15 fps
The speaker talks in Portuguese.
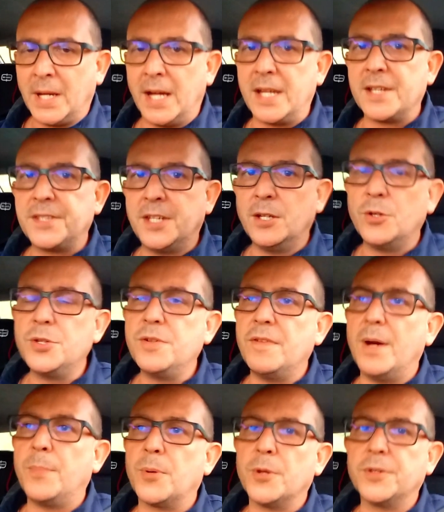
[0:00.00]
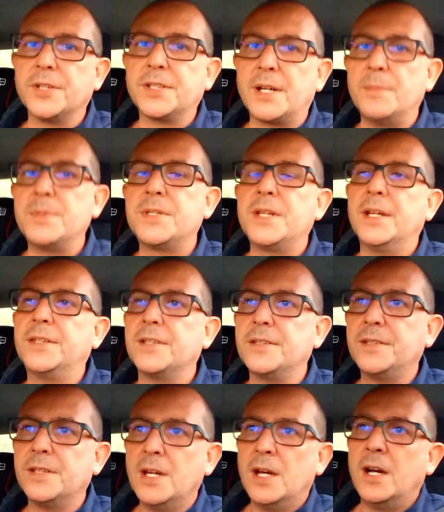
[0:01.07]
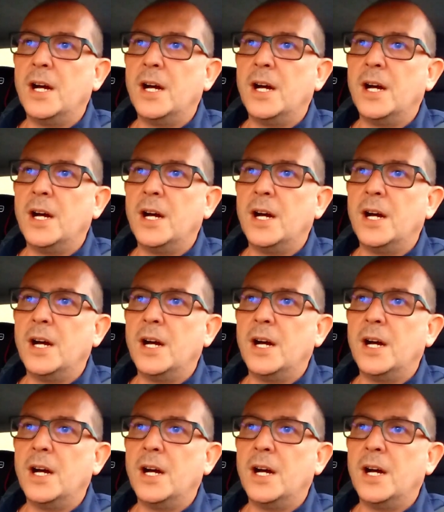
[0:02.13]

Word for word: Aí assim que eu tiver pronto as camisetas,